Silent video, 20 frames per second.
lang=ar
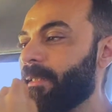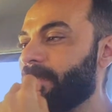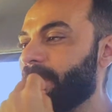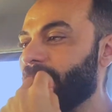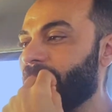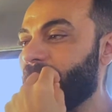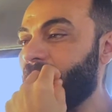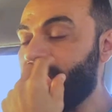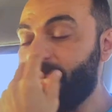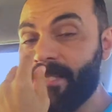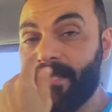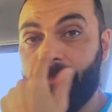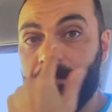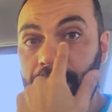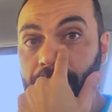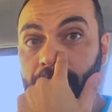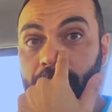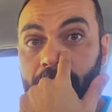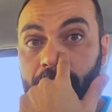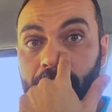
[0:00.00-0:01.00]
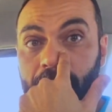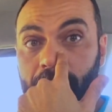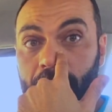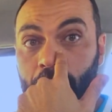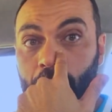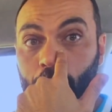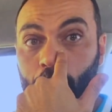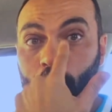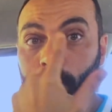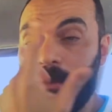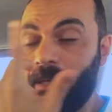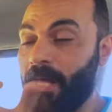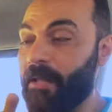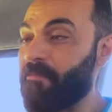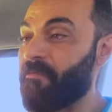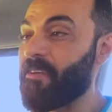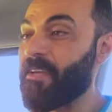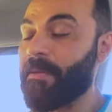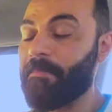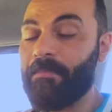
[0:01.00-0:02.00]
تناسب الجيوب
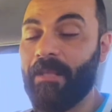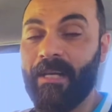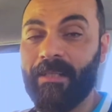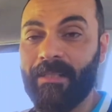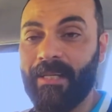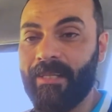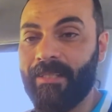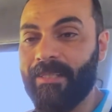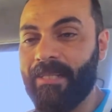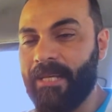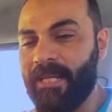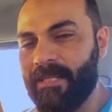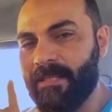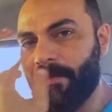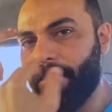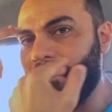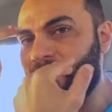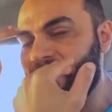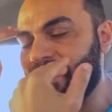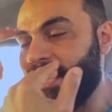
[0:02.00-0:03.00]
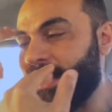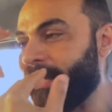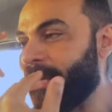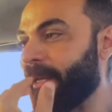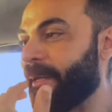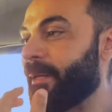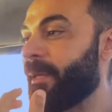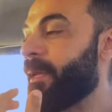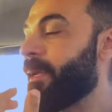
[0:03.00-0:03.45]
الانفيه بتاعتك تناسب مزاجك